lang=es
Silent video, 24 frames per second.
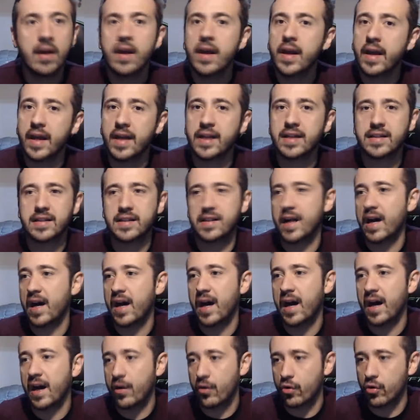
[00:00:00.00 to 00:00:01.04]

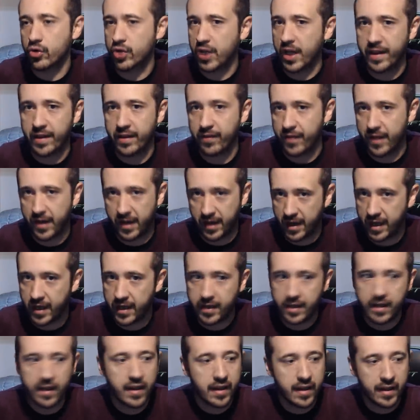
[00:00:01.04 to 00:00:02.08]
esta cosa de
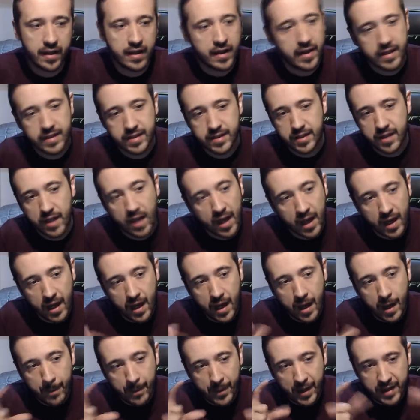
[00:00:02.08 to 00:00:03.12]
Ferrari, eh,
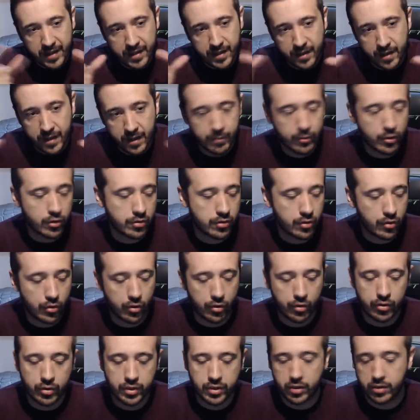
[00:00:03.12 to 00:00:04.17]
esta parte del motor
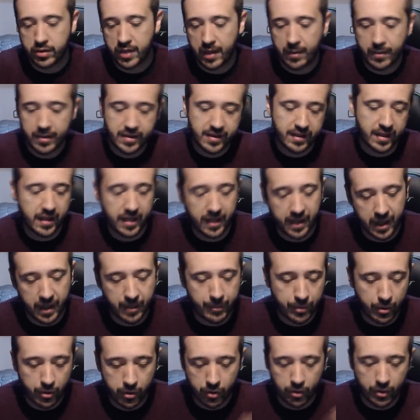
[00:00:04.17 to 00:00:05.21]
no es totalmente legal
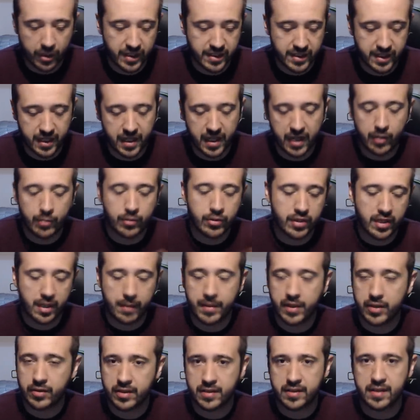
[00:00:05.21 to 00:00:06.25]
por lo que sea, lo hemos
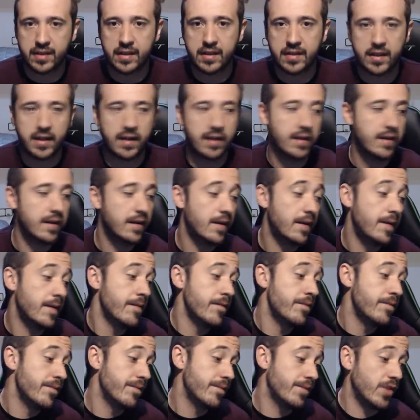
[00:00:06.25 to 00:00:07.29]
cambiado, tal, tal, tal.
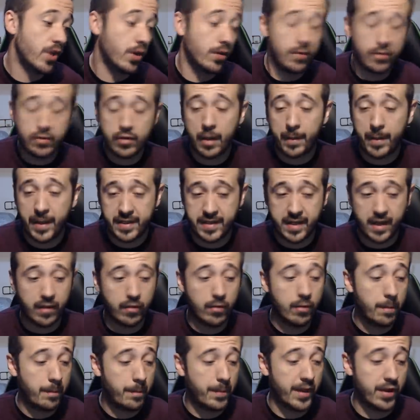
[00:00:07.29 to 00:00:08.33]
No, no ha
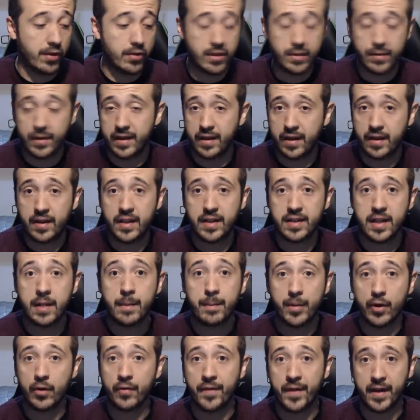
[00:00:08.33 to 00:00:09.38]
pasado, pero es verdad que es el
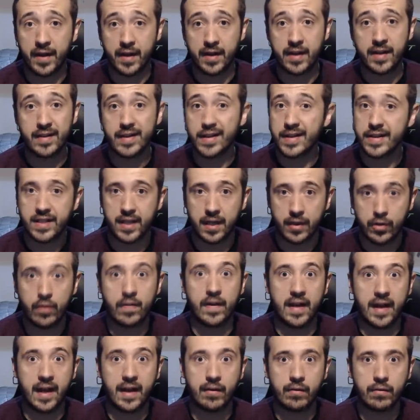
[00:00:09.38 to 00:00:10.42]
peor Ferrari de este año
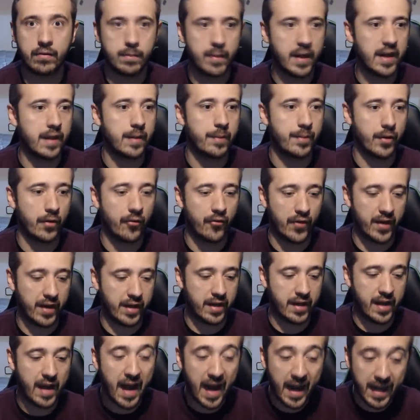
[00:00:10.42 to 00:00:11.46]
del aro, ¿vale? El peor
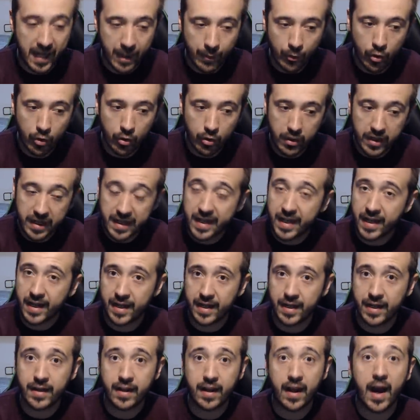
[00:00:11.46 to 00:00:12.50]
Ferrari. Acabó
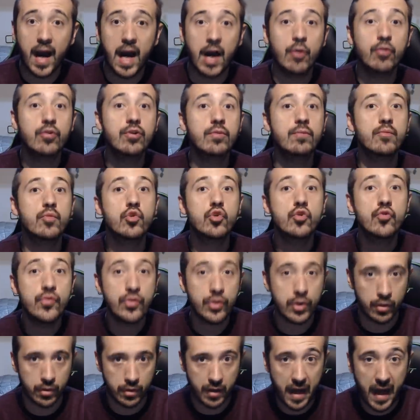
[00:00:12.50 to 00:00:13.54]
Leclerc a un
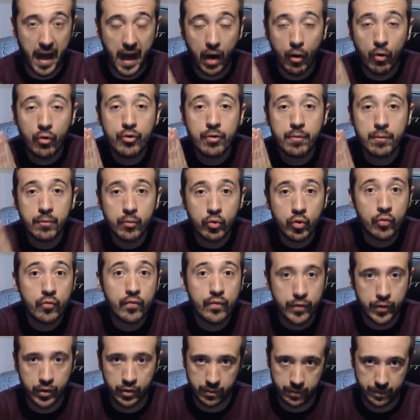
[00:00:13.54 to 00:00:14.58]
mundo, a un
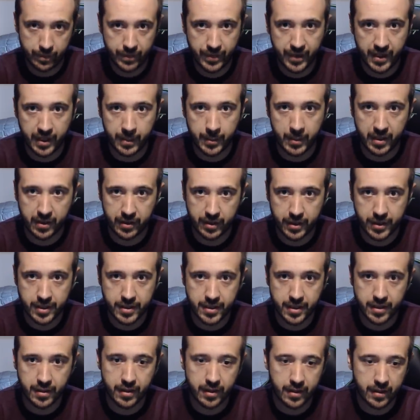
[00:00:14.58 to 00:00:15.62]
mundo de Mercedes
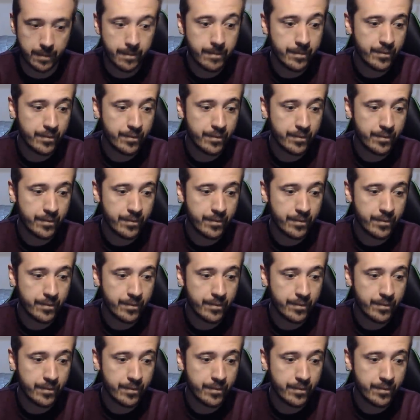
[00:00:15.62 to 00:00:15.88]
y de,